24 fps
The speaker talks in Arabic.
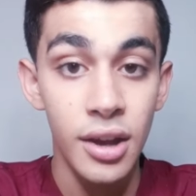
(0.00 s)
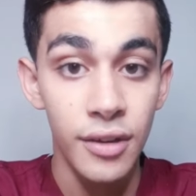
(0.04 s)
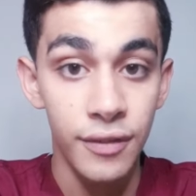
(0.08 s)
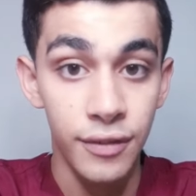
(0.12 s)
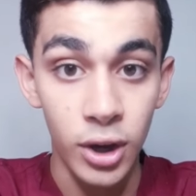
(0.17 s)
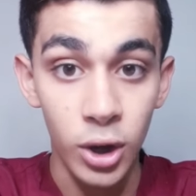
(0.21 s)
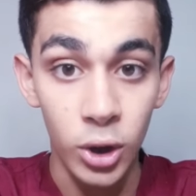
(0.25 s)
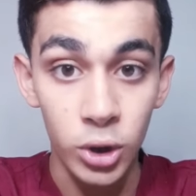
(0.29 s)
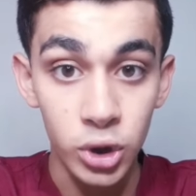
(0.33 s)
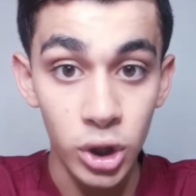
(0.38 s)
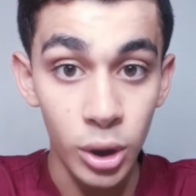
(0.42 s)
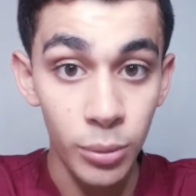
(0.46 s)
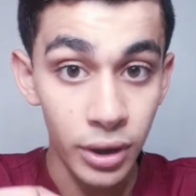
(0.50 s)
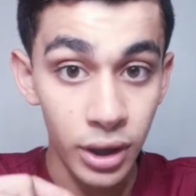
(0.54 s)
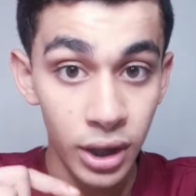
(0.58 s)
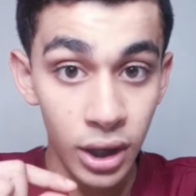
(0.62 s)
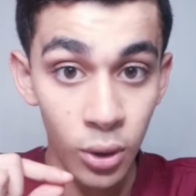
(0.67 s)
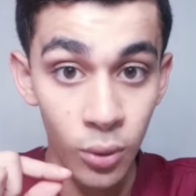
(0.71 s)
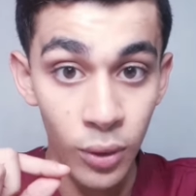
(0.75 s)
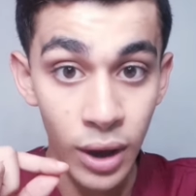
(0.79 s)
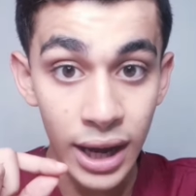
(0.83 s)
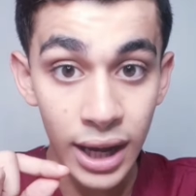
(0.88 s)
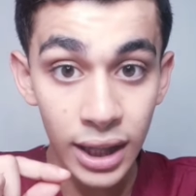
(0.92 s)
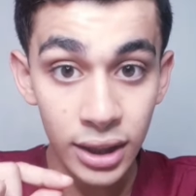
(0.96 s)
فيعتبر
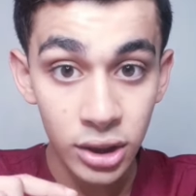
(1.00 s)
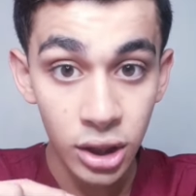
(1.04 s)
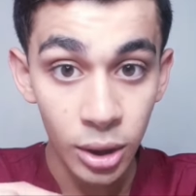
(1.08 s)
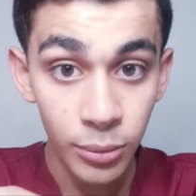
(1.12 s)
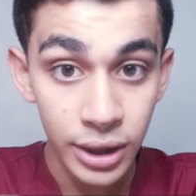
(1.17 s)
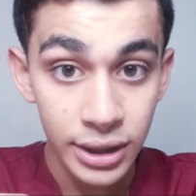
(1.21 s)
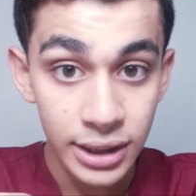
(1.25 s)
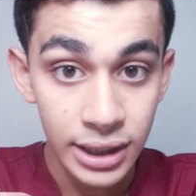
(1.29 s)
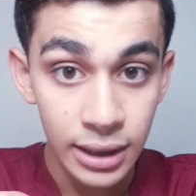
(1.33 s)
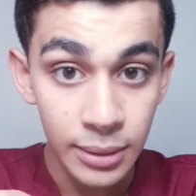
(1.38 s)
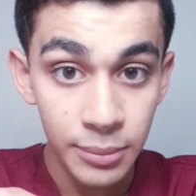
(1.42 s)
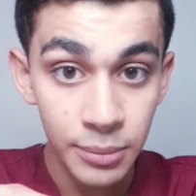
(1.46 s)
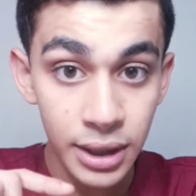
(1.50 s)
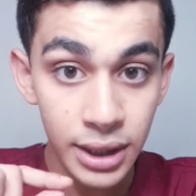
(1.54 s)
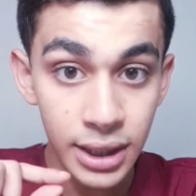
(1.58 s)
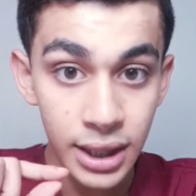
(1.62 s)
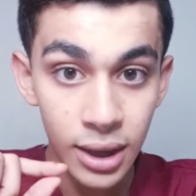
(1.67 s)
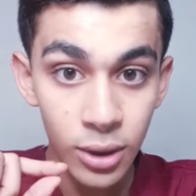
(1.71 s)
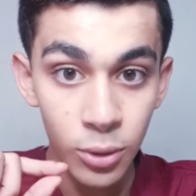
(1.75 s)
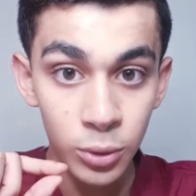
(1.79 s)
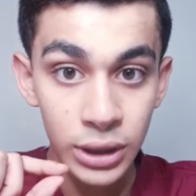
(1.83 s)
لو اكل طبقه المينا